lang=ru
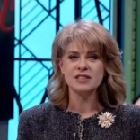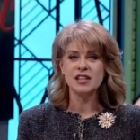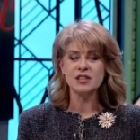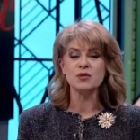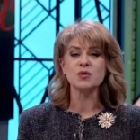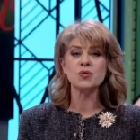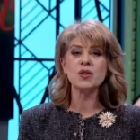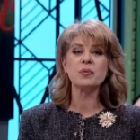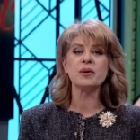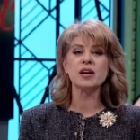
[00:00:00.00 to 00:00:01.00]
Здравствуйте, в
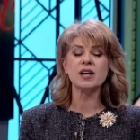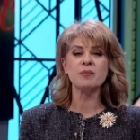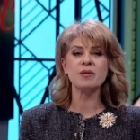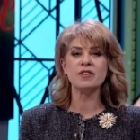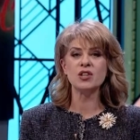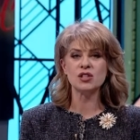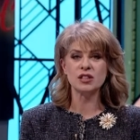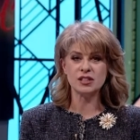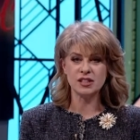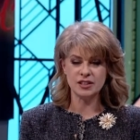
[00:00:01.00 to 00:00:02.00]
эфире программа
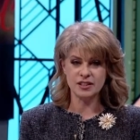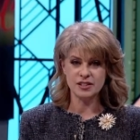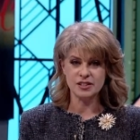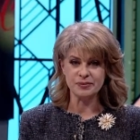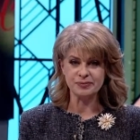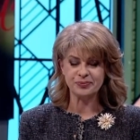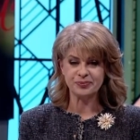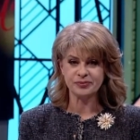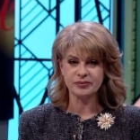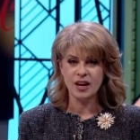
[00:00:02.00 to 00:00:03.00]
«Вечные ценности».
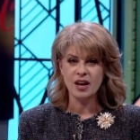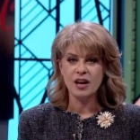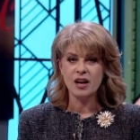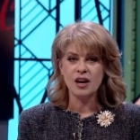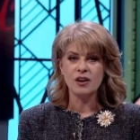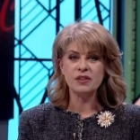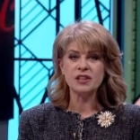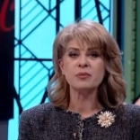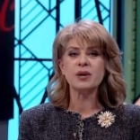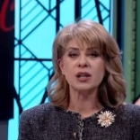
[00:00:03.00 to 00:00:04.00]
В
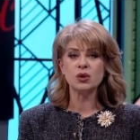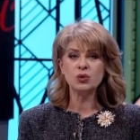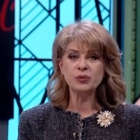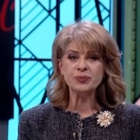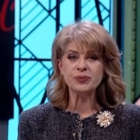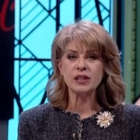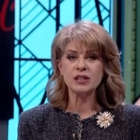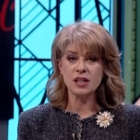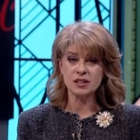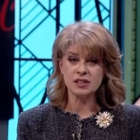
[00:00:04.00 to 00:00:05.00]
этом году
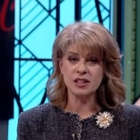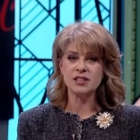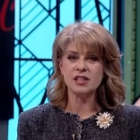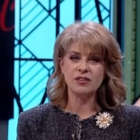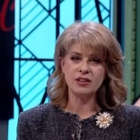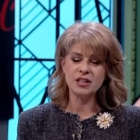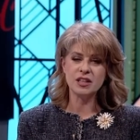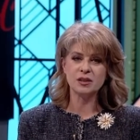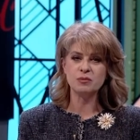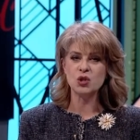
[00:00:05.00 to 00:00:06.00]
казахское
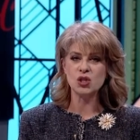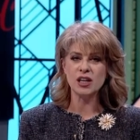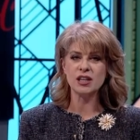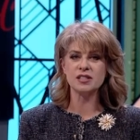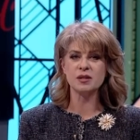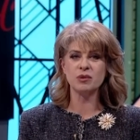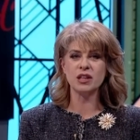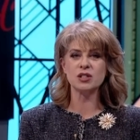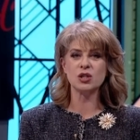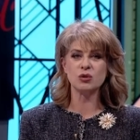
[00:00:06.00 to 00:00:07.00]
телевидение отмечает
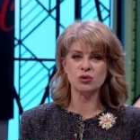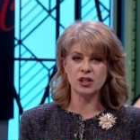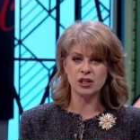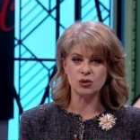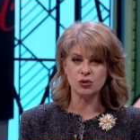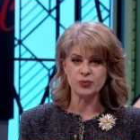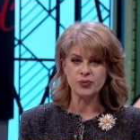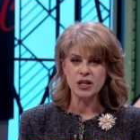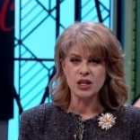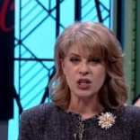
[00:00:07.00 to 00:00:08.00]
знаменательную дату –
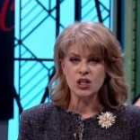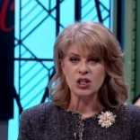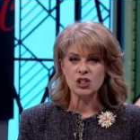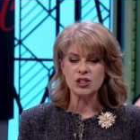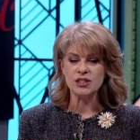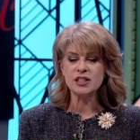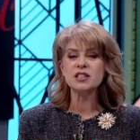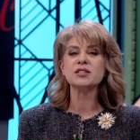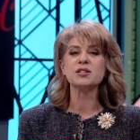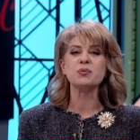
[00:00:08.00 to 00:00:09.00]

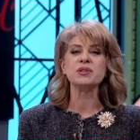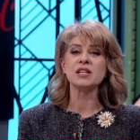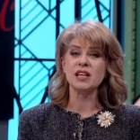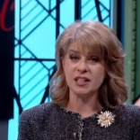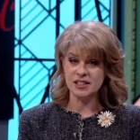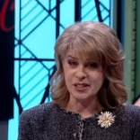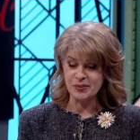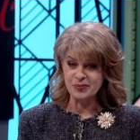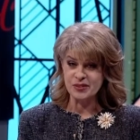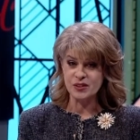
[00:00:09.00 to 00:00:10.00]
65-летие.
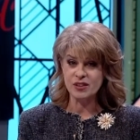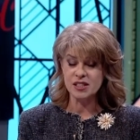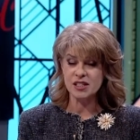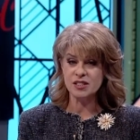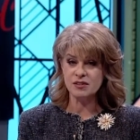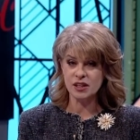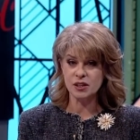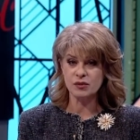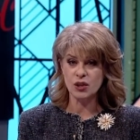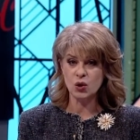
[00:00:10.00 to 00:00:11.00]
29
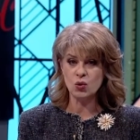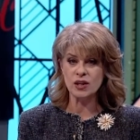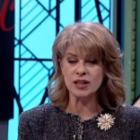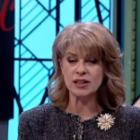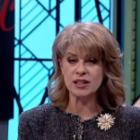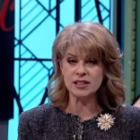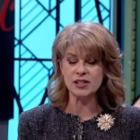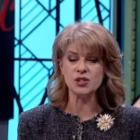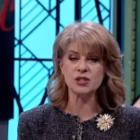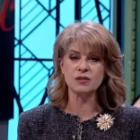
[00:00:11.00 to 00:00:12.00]
июня
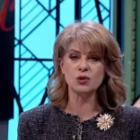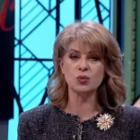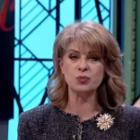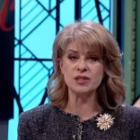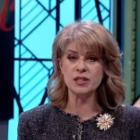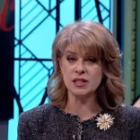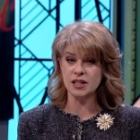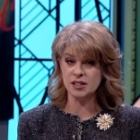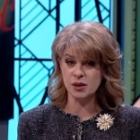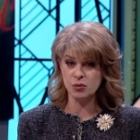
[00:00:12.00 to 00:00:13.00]

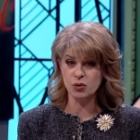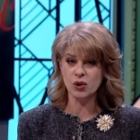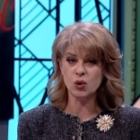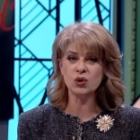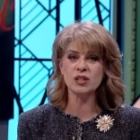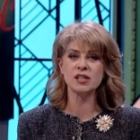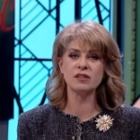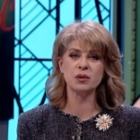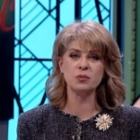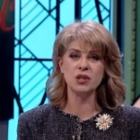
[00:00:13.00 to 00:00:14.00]
1957 года
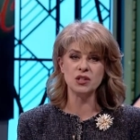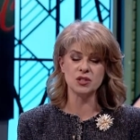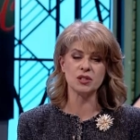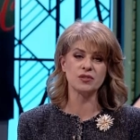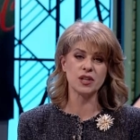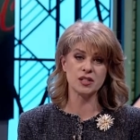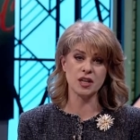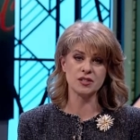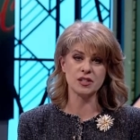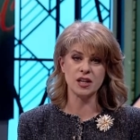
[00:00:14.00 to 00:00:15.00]
Совет министров
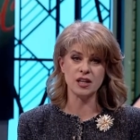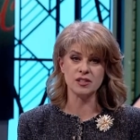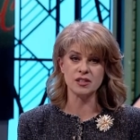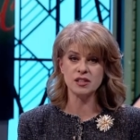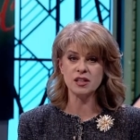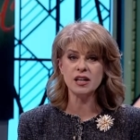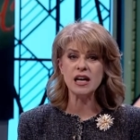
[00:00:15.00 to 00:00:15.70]
Казахской ССР